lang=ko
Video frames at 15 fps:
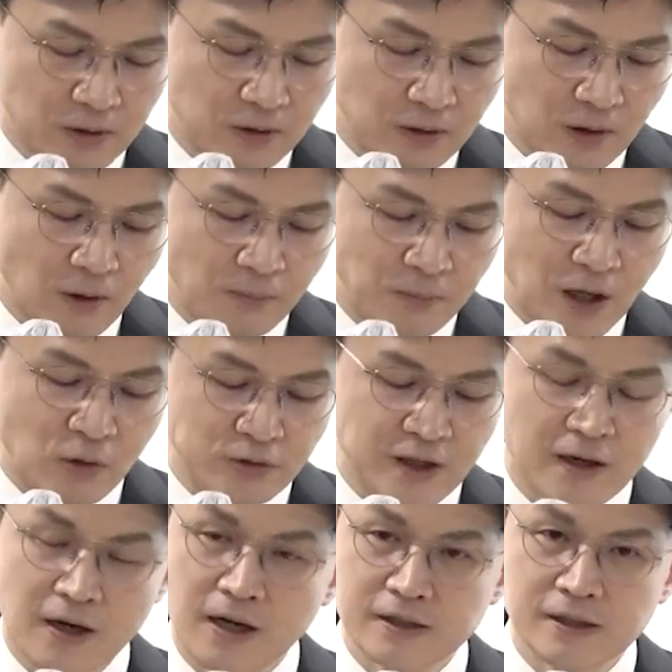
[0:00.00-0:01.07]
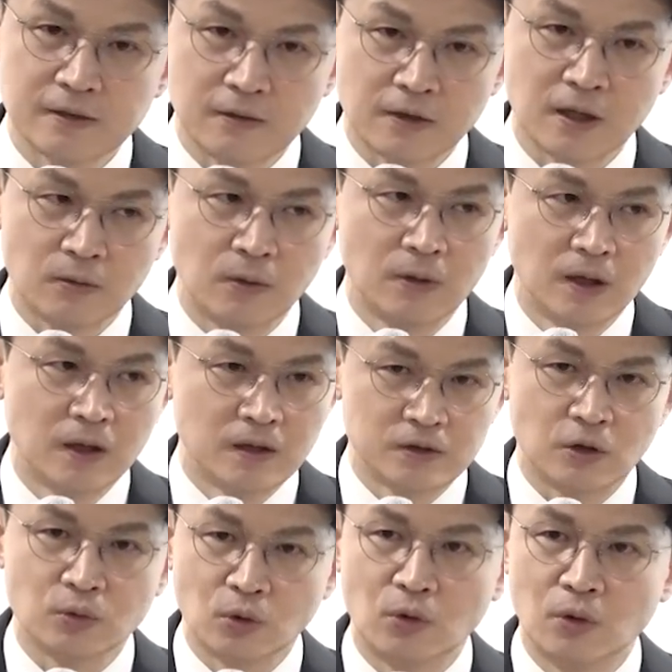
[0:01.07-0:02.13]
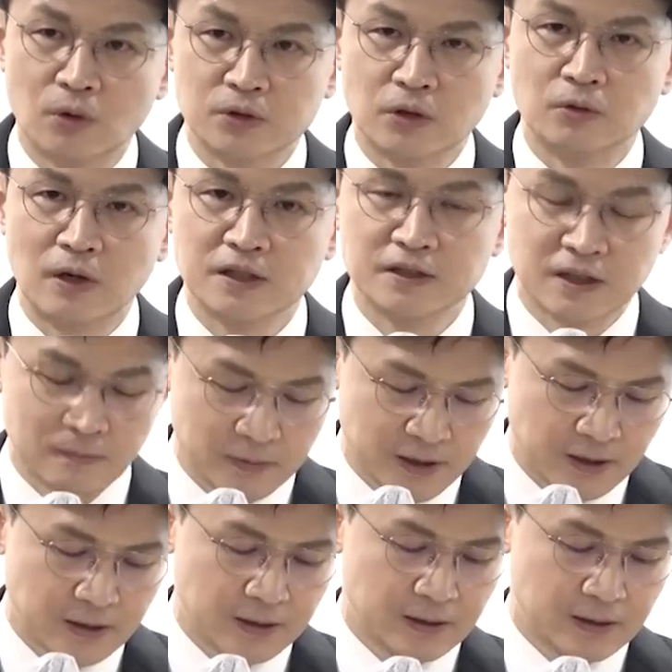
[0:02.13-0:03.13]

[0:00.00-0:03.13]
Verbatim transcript: 없다고 생각하실 거라고 저는 확신합니다.